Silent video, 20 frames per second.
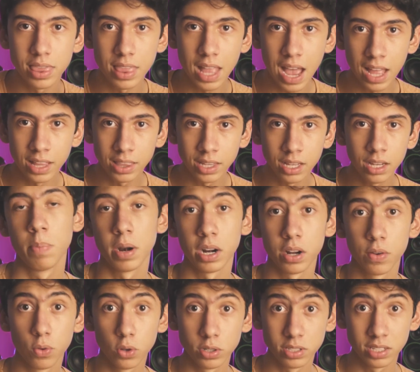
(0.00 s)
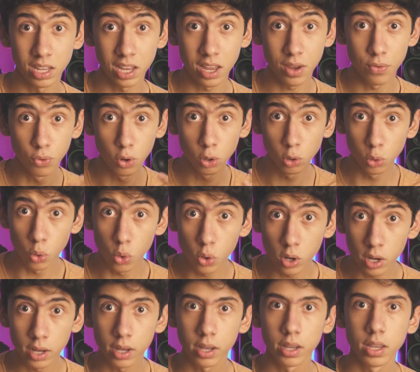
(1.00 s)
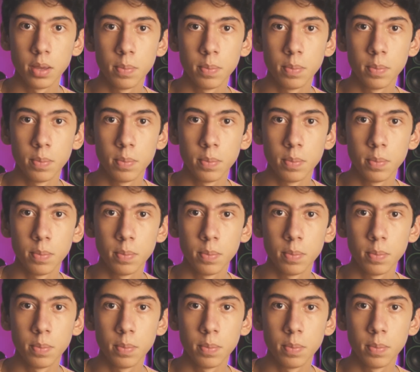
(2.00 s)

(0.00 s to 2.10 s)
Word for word: nada para que você evolua